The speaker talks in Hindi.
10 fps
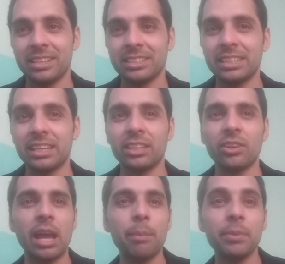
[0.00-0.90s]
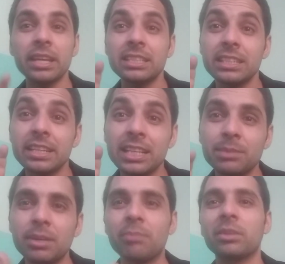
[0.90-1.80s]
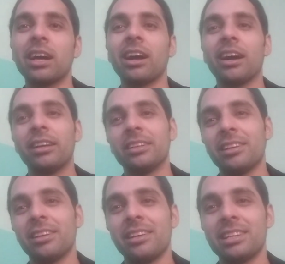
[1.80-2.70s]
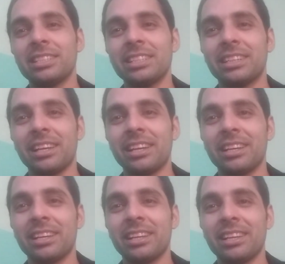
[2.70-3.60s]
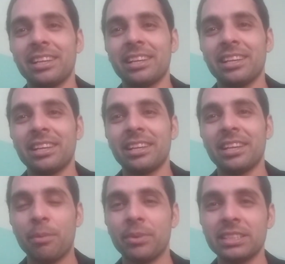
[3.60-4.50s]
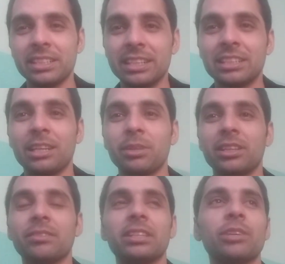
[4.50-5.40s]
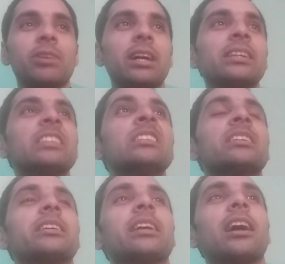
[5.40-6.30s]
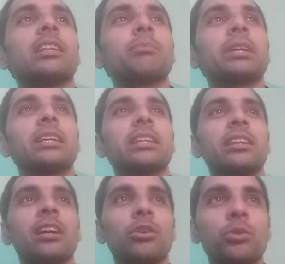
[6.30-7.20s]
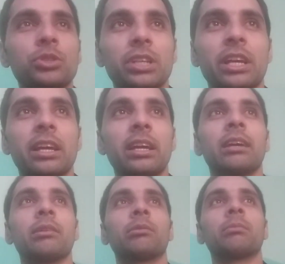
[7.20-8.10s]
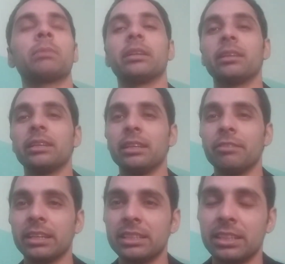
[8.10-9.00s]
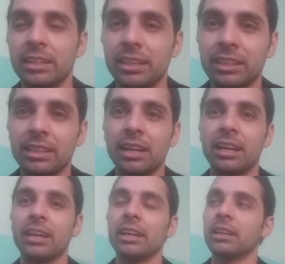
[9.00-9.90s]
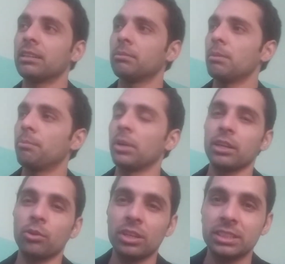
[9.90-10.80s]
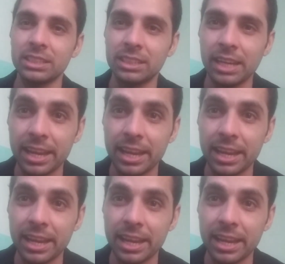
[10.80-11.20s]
ठीक है तो हैप्पीनेस इंडेक्स में हम कहाँ हैं ठीक है हैप्पीनेस इंडेक्स का मतलब ये हुआ कि आदमी कितना खुश है लिविंग मतलब स्टैंडर्ड क्या है पर्टिकुलर चीज़ का